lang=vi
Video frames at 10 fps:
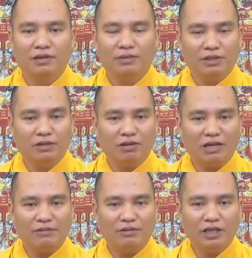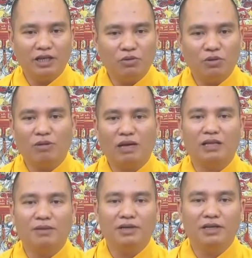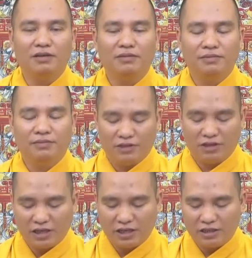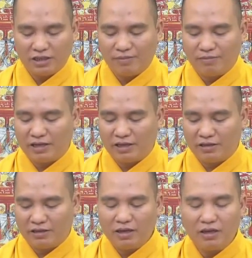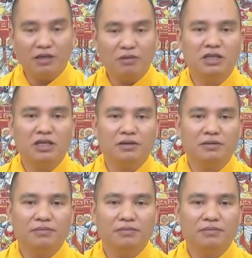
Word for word: thậm chí nó còn làm cho điên cuồng loạn tâm nữa cho nên cái trường hợp này nhất định không sợ